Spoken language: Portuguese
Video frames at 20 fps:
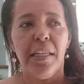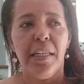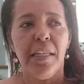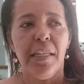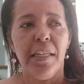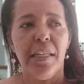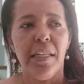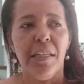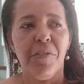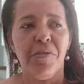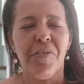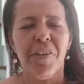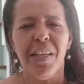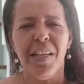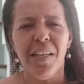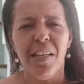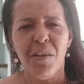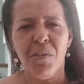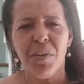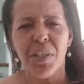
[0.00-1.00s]
E
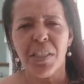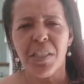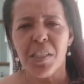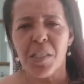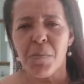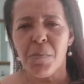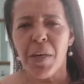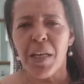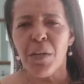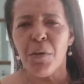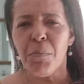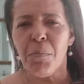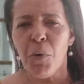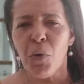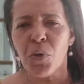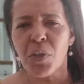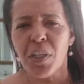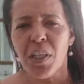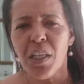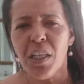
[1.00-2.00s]
falei, não, Ana, espera um
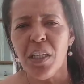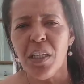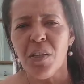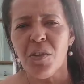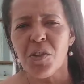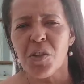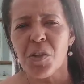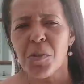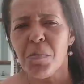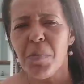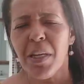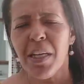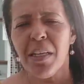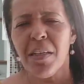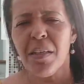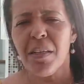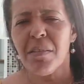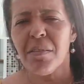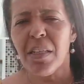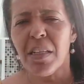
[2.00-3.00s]
pouquinho,
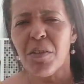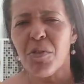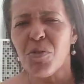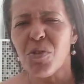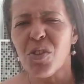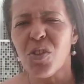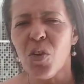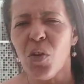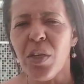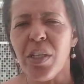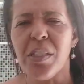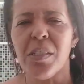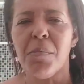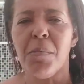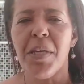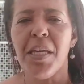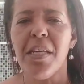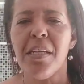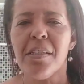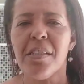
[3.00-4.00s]
espera daqui uns dois
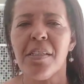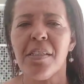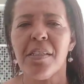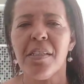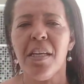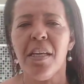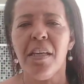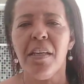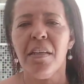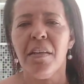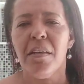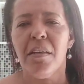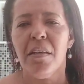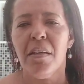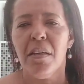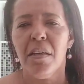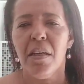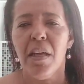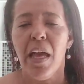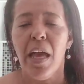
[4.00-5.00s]
meses, né?
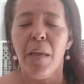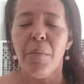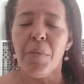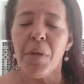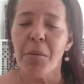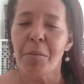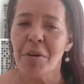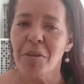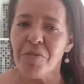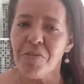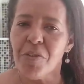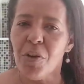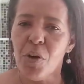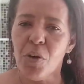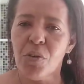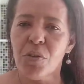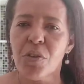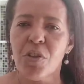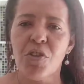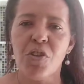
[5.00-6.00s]
Aí minha irmã
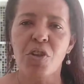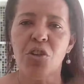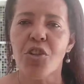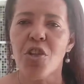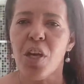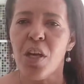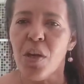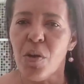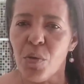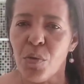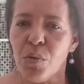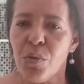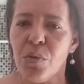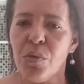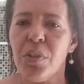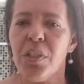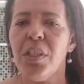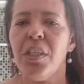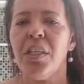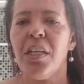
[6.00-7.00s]
volta, a gente
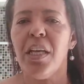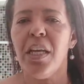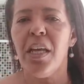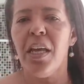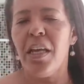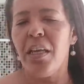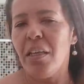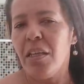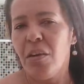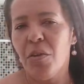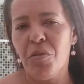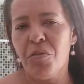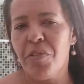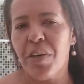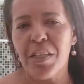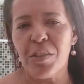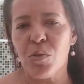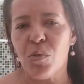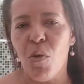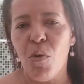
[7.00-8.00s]
reúne, né? Aí eu
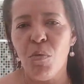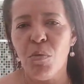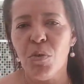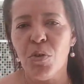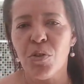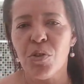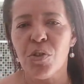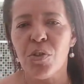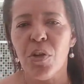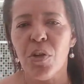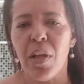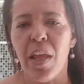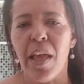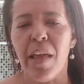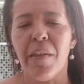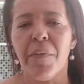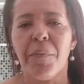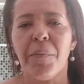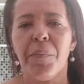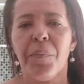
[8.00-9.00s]
faço o almoço lá.